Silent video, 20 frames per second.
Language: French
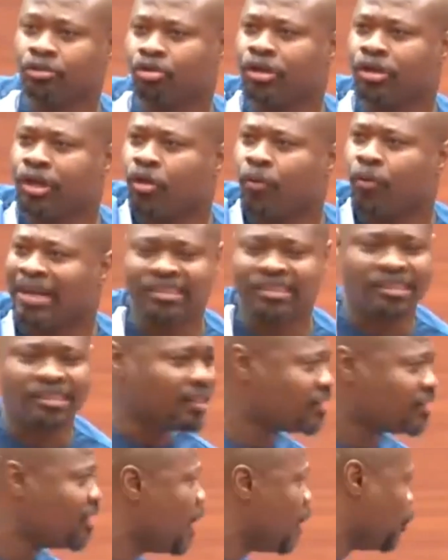de croissance,
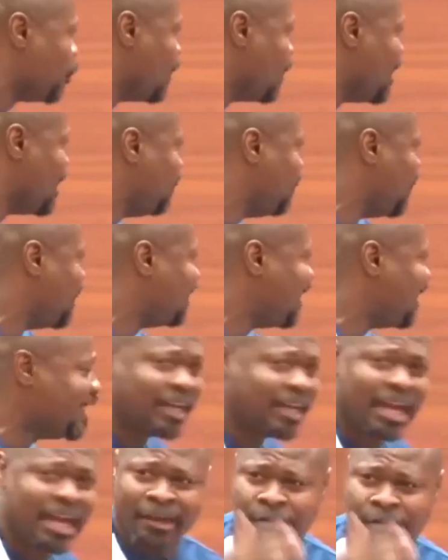de déficit,
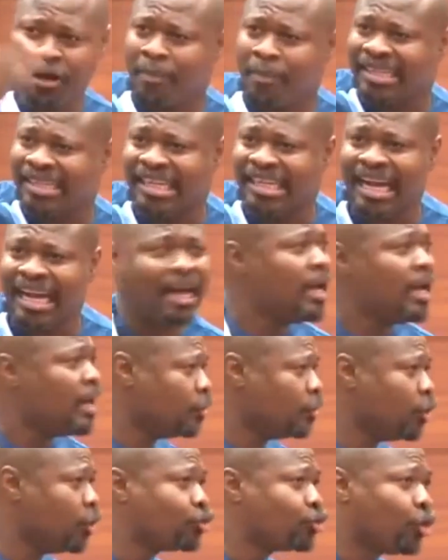de machin, de
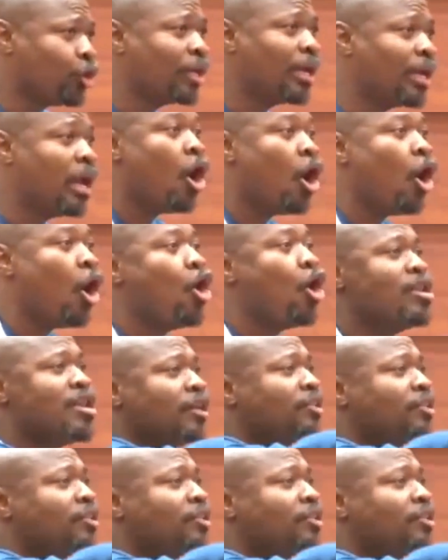trucs. Au lieu de